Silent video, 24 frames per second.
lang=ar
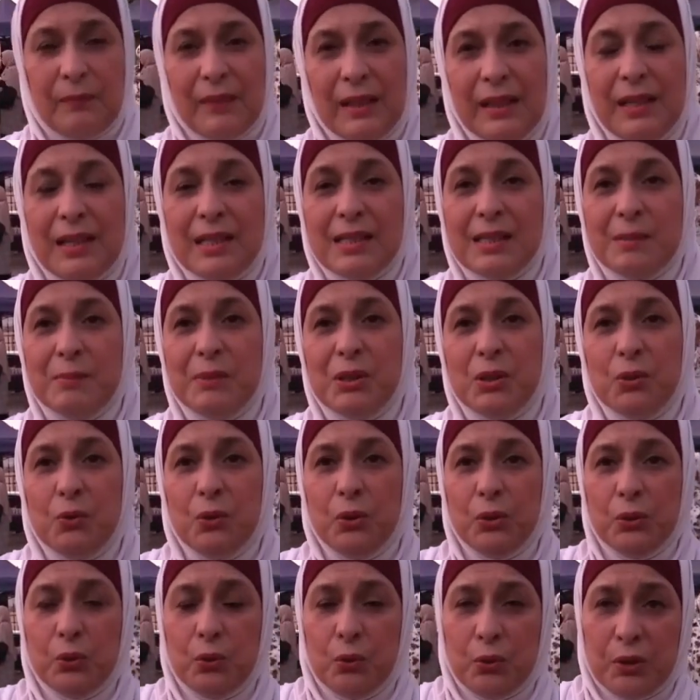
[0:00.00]
لازم
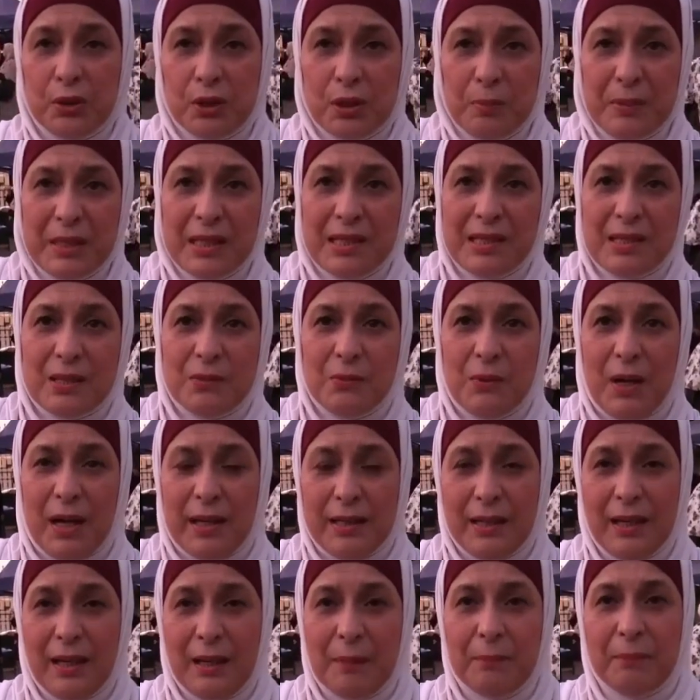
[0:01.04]
يقعدوا 8
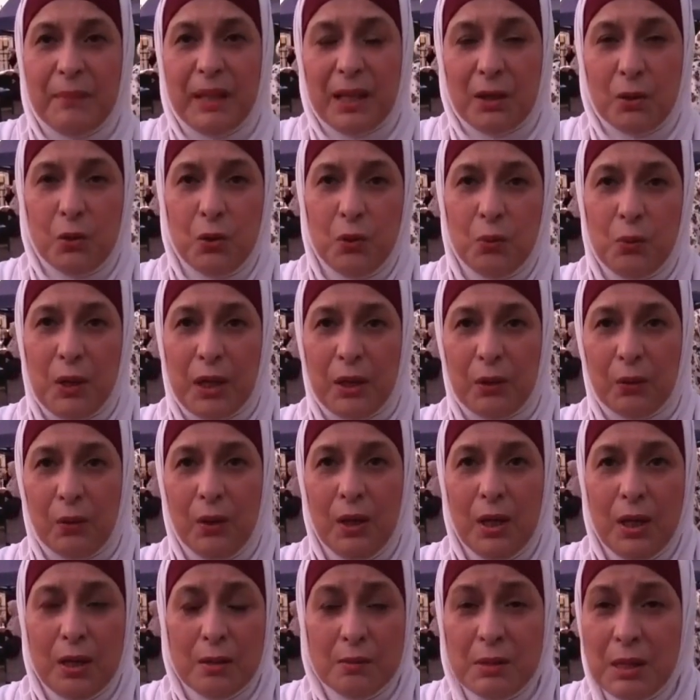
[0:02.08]
سوايع ما ياكلوا والو
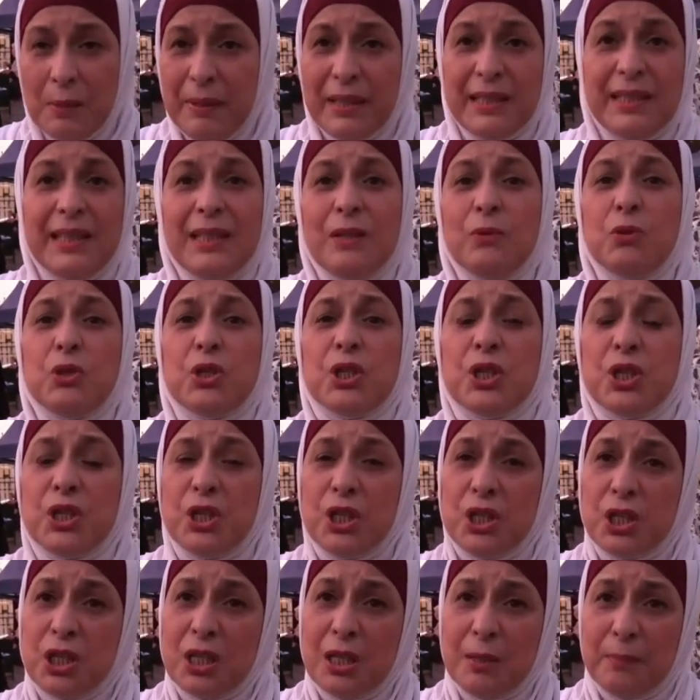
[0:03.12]
بصح ما يديروش
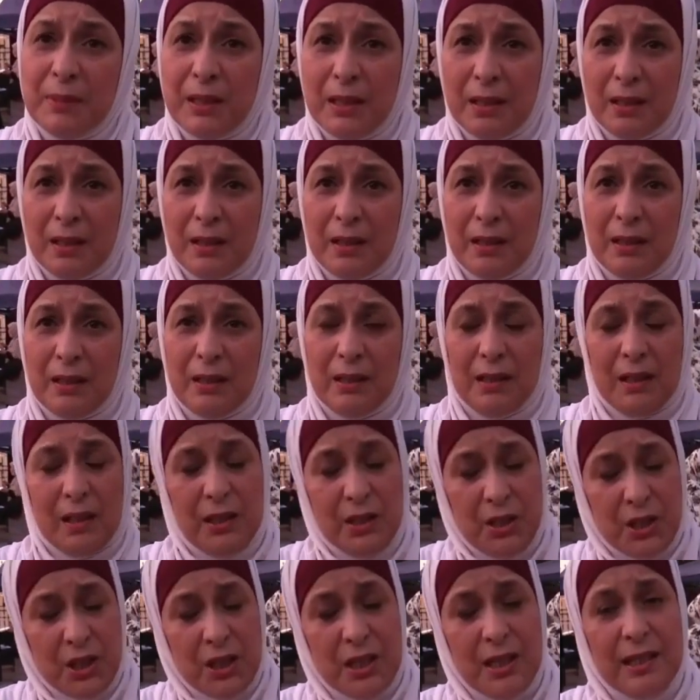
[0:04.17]
الريجيم آه،
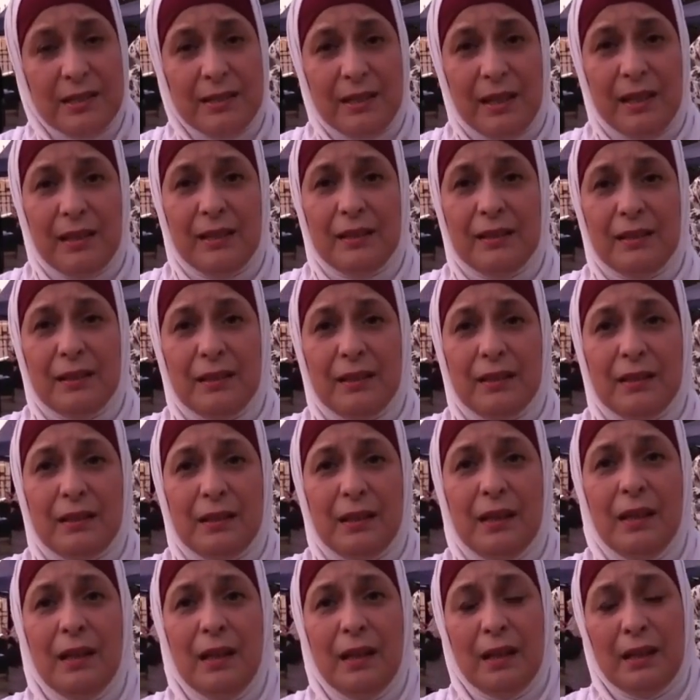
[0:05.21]
العشيه تاع
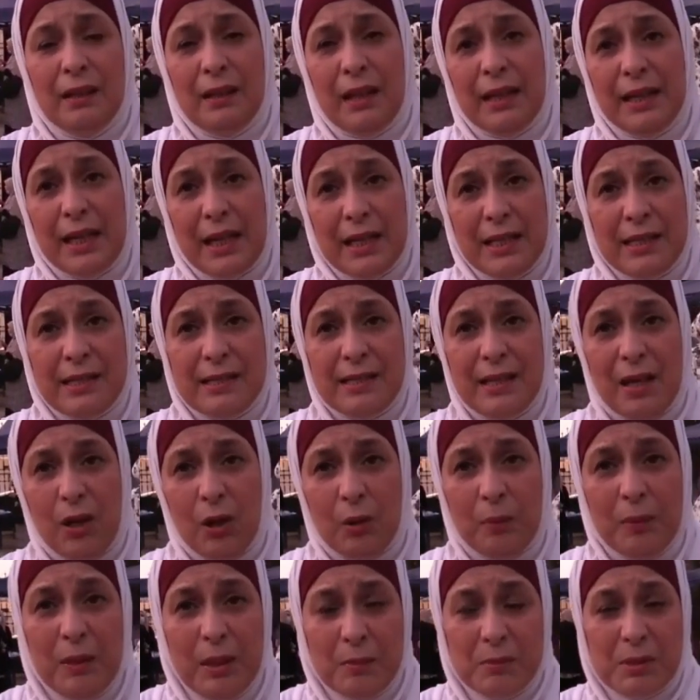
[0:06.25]
الاناليز
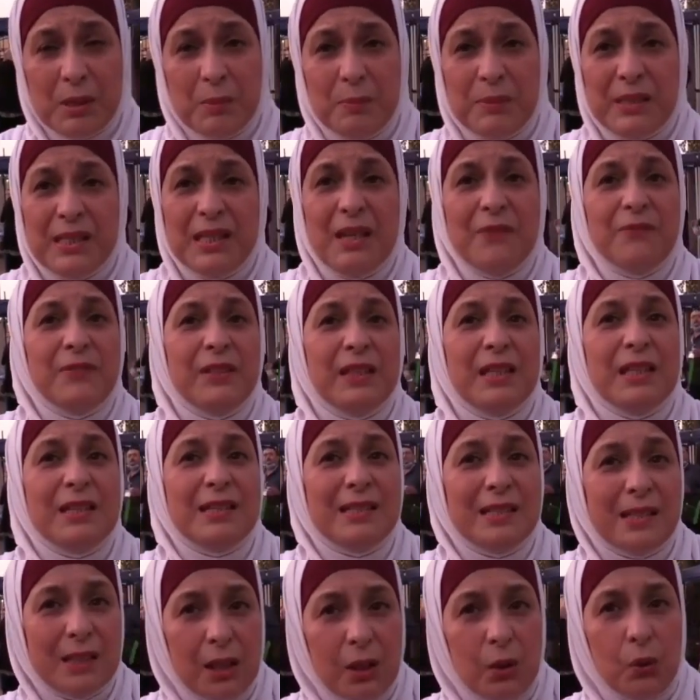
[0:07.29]
تاعهم باسكو بزاف
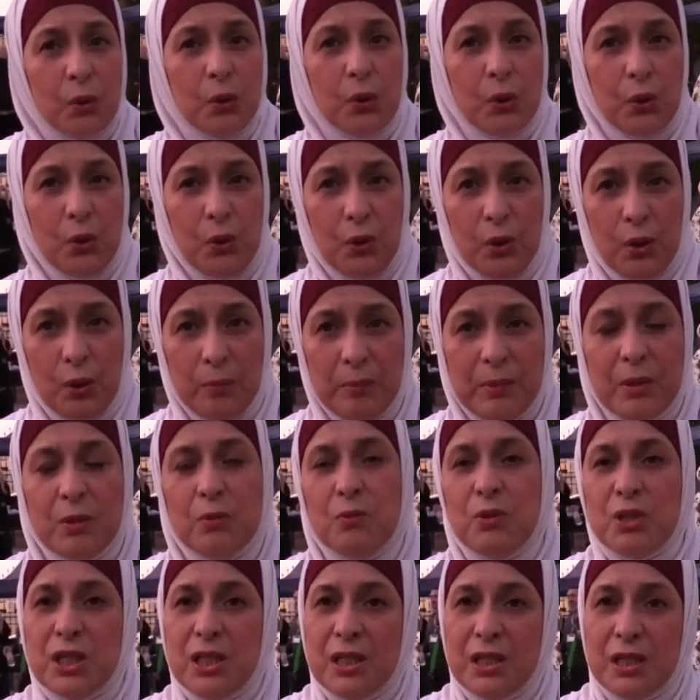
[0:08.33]
الناس يكلخوا روحهم
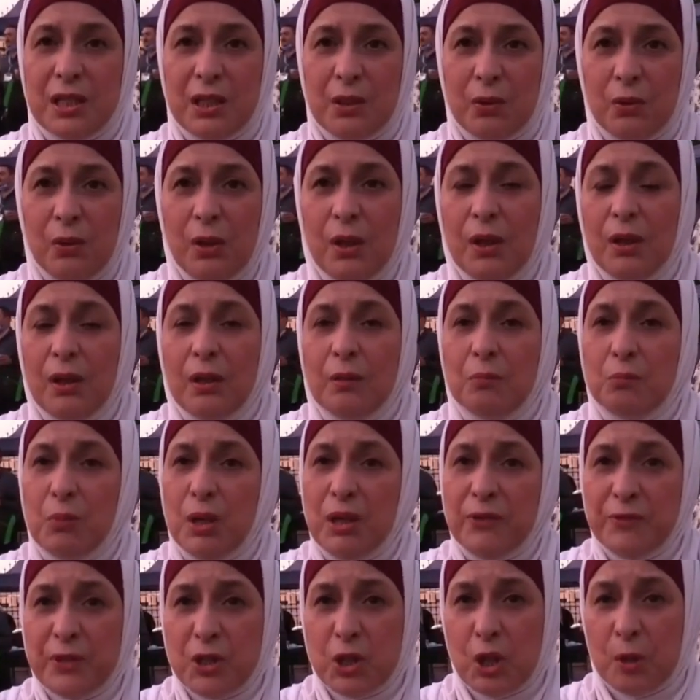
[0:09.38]
واش يديروا
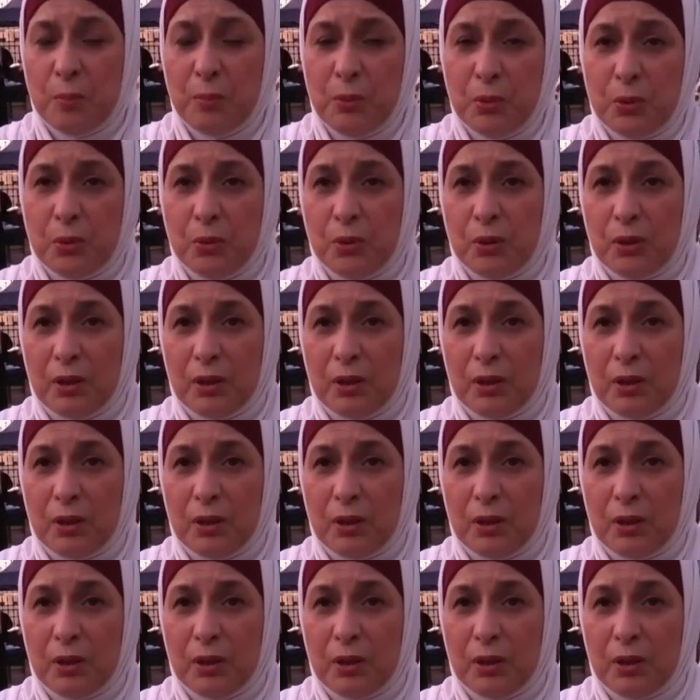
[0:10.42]
مولف يشربوا